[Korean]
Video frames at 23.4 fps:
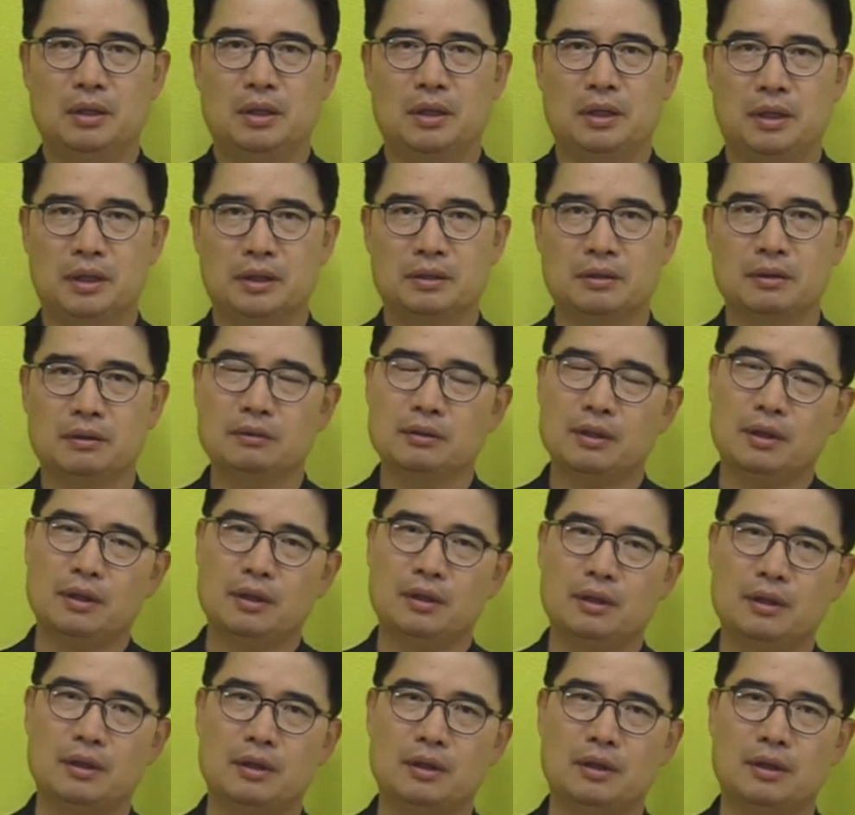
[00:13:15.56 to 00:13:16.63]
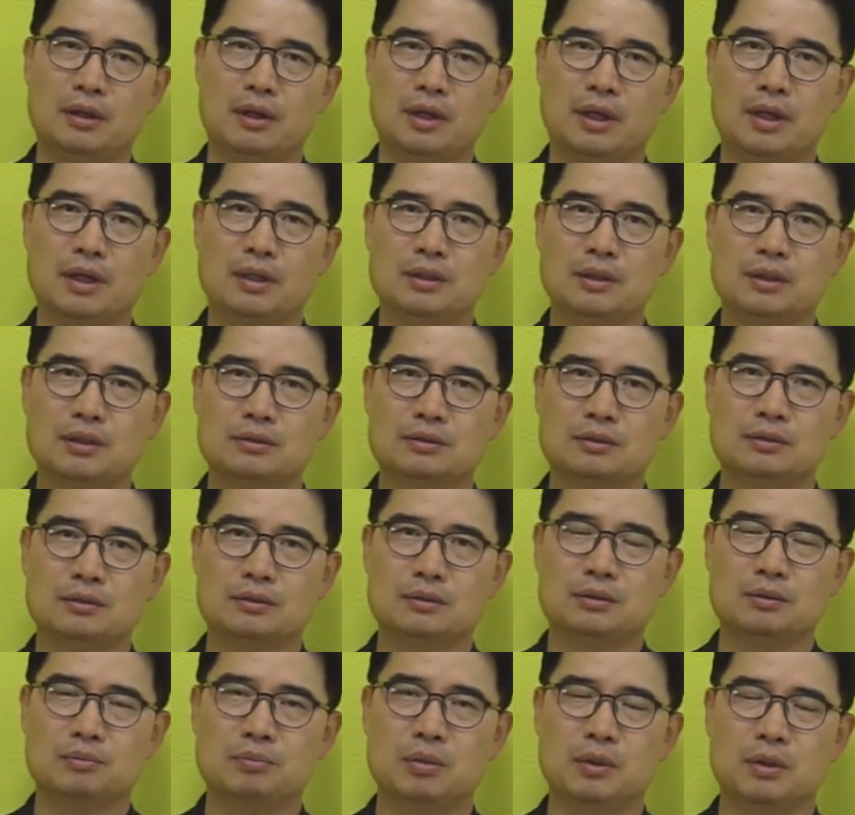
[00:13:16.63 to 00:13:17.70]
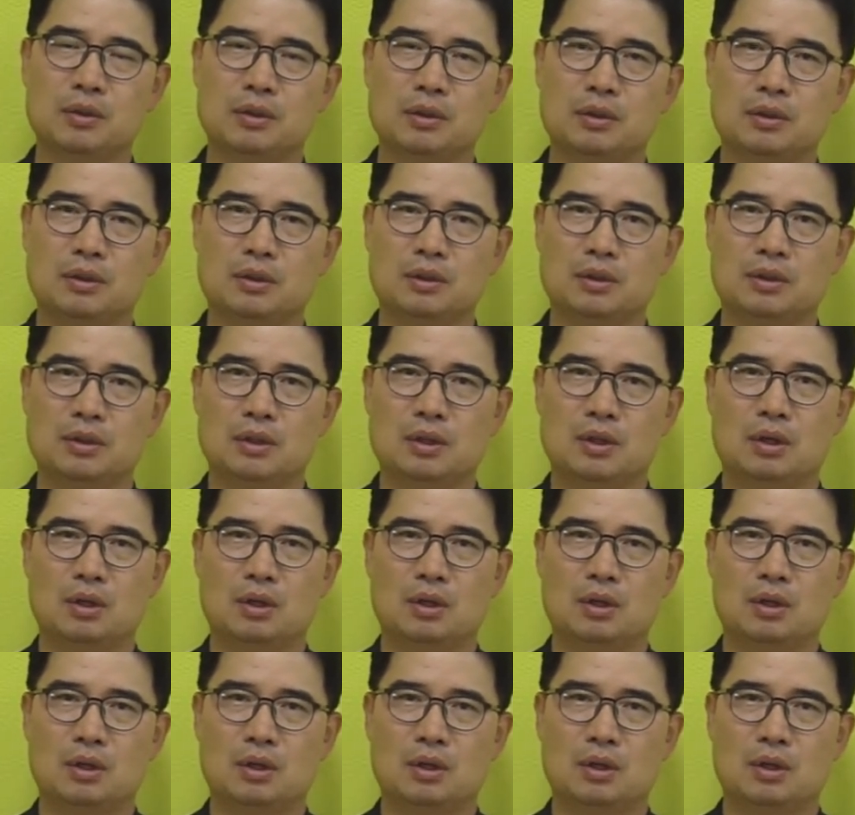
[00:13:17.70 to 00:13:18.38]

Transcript: 예, 그런데 하나님께서는 특별히